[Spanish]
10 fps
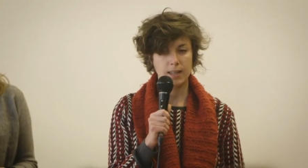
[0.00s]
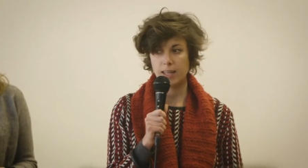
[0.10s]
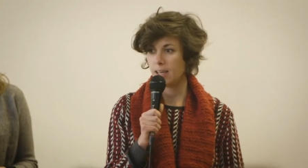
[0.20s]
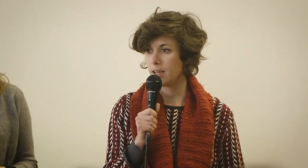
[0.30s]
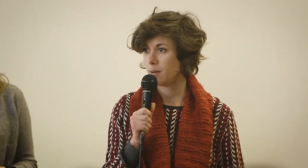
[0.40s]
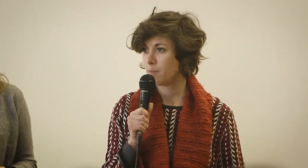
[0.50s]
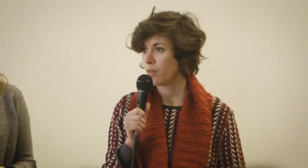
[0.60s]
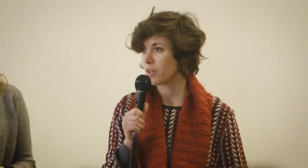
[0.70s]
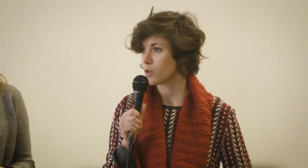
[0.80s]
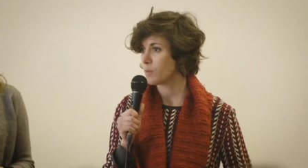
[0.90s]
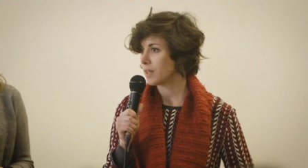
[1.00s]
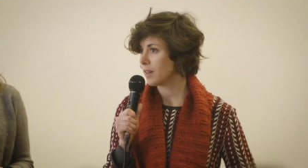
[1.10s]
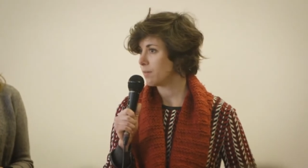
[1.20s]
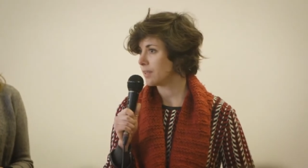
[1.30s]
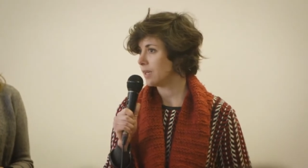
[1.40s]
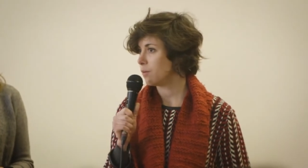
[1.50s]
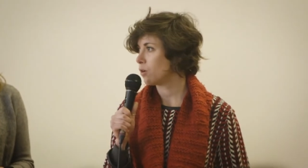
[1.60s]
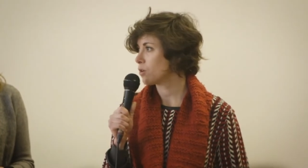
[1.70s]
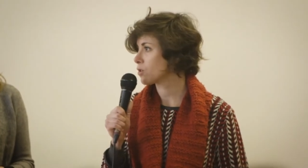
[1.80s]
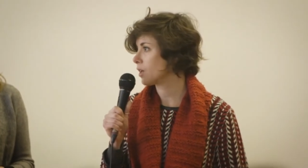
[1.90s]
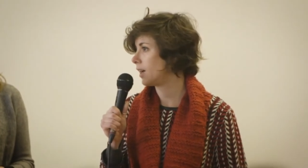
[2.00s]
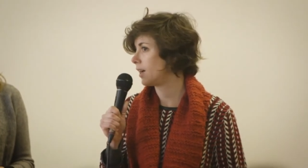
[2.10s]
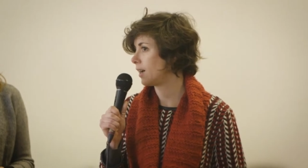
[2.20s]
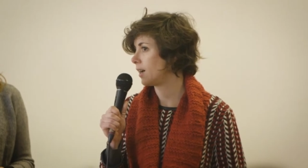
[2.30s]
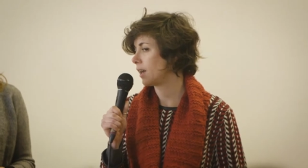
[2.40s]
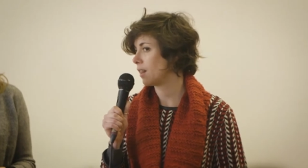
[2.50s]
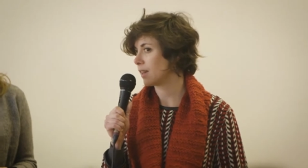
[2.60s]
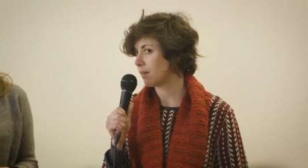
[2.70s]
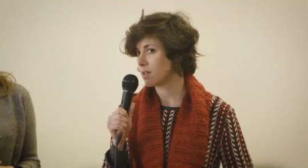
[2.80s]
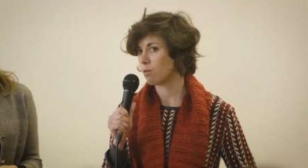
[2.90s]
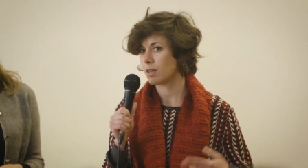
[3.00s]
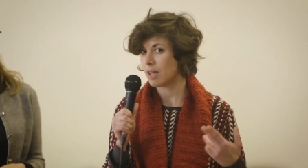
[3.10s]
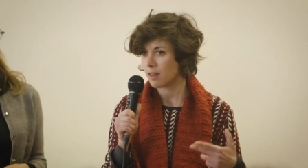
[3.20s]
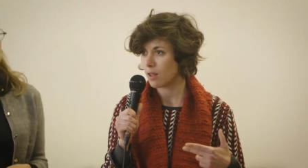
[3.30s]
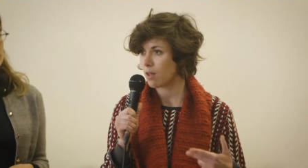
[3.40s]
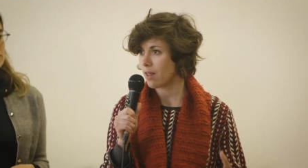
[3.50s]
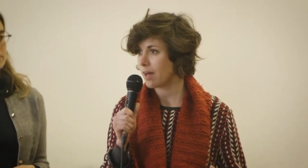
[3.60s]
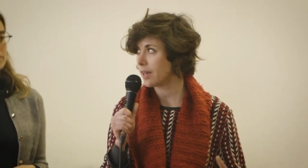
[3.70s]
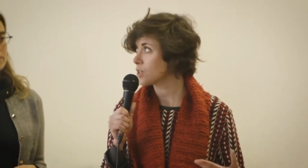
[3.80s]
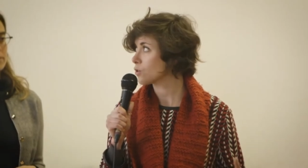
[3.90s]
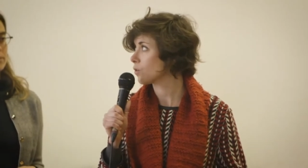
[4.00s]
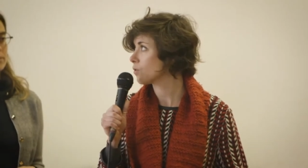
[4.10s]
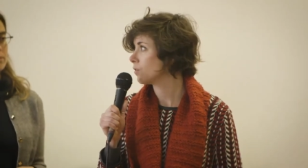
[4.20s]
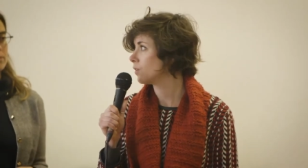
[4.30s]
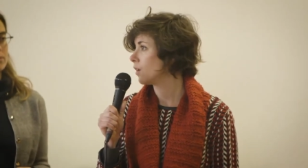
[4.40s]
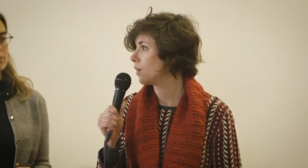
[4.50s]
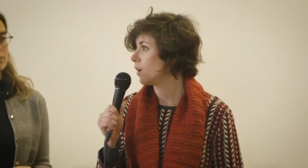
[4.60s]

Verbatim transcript: de procesos participativos, ah, iniciativas ciudadanas, con,